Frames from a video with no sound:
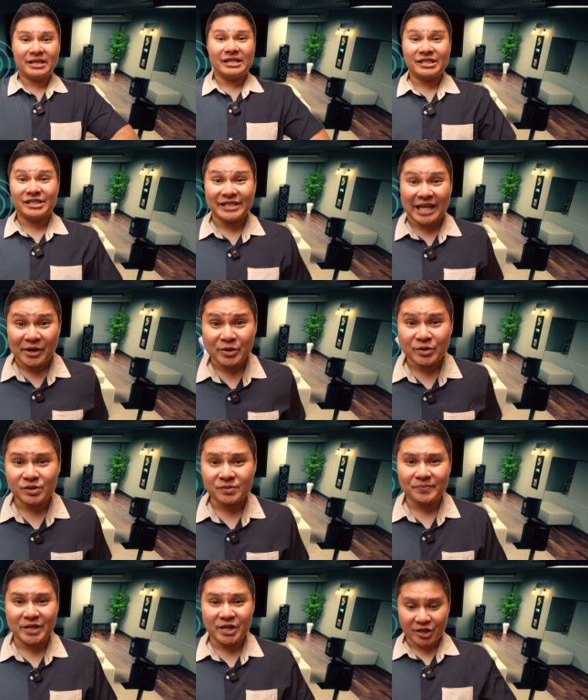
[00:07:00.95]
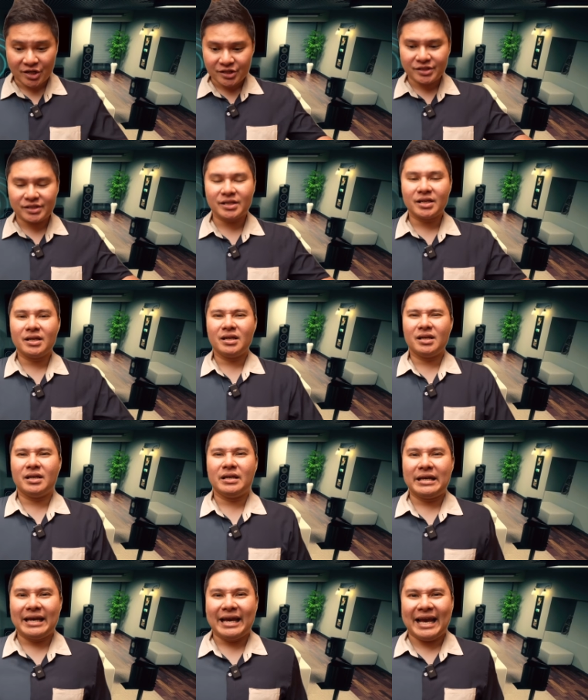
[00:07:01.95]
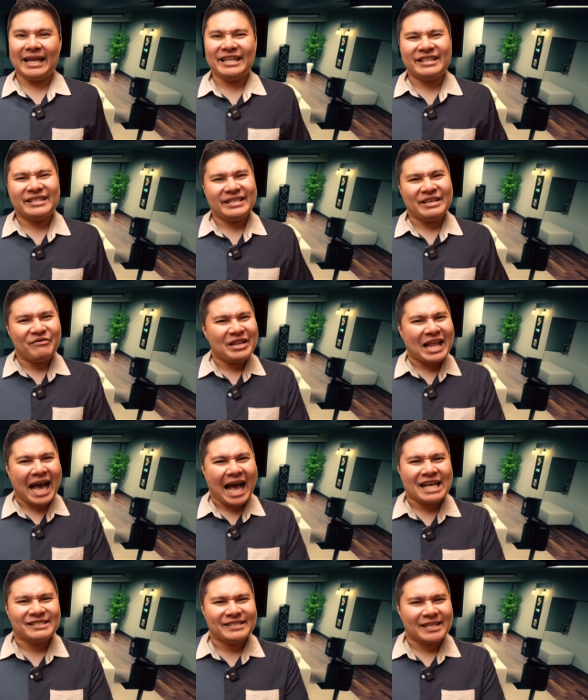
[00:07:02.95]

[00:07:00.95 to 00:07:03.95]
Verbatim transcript: stereo speakers, and it even has